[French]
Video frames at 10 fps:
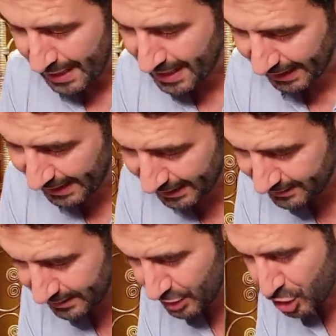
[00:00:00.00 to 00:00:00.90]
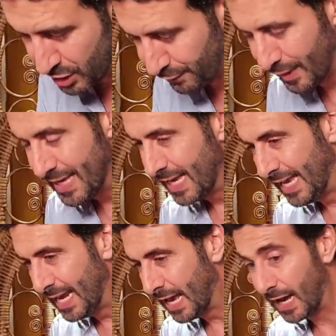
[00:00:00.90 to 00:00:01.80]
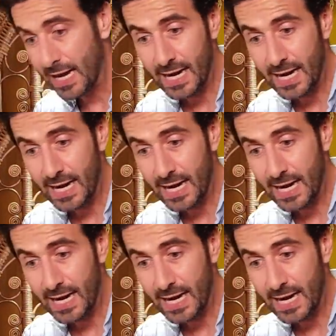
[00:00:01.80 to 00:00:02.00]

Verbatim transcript: la réalité des chiffres est là.